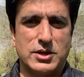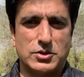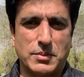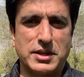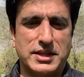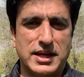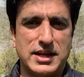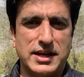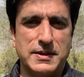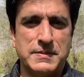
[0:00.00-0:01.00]
तो आप ये देख
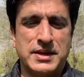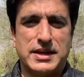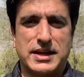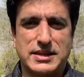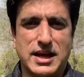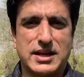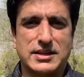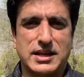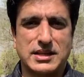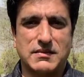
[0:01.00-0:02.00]
लें कि
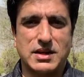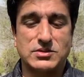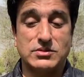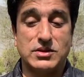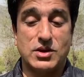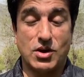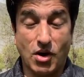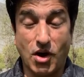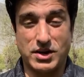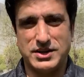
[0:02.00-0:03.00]
ताकत का तोज़ुन
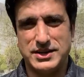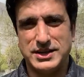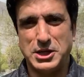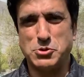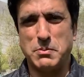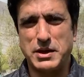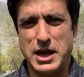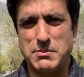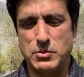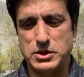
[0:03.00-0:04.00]
और ये जो
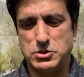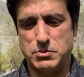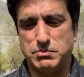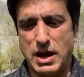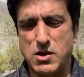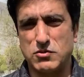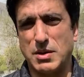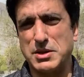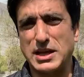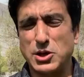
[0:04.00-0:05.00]
गैर जो बैन
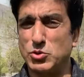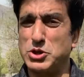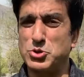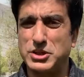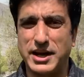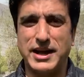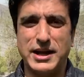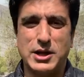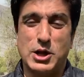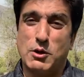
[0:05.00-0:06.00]
अवी ताकतों का जो धड़ा है
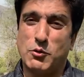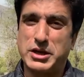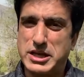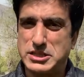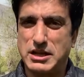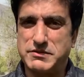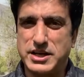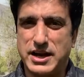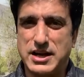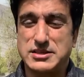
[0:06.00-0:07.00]
वो किस तरफ
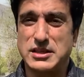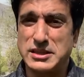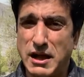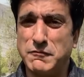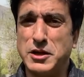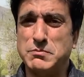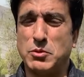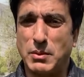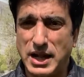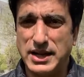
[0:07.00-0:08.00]
जा रहा है सत्तावन
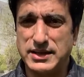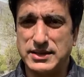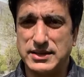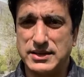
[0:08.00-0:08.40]
ममालिक